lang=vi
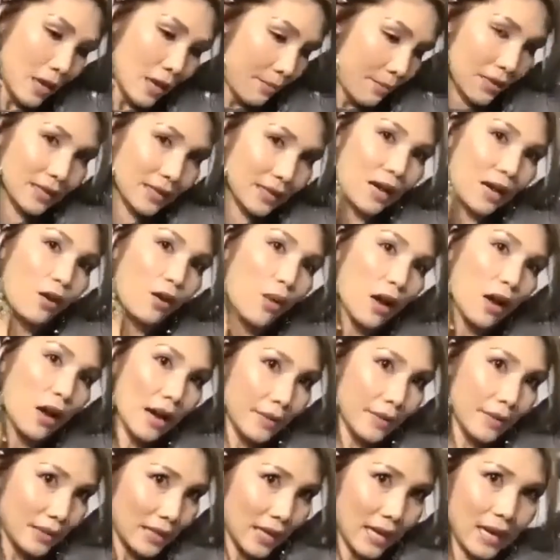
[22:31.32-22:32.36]
Massage qua,
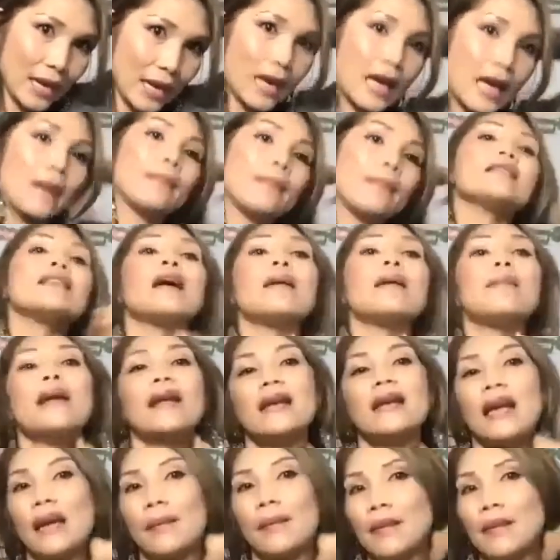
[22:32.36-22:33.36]
massage lại, massage bên này,